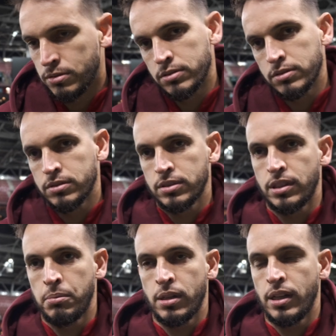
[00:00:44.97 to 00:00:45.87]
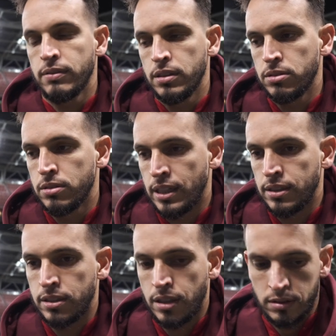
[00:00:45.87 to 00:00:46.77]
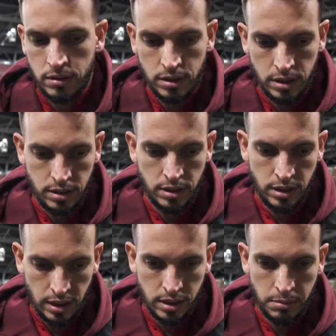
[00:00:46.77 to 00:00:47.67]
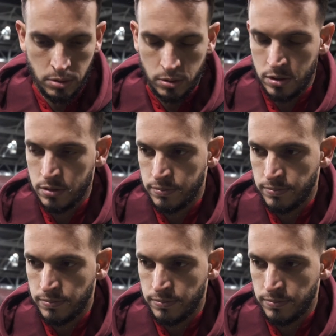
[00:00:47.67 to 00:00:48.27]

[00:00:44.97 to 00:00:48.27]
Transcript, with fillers: но самый главный результат, который сейчас нам нужен.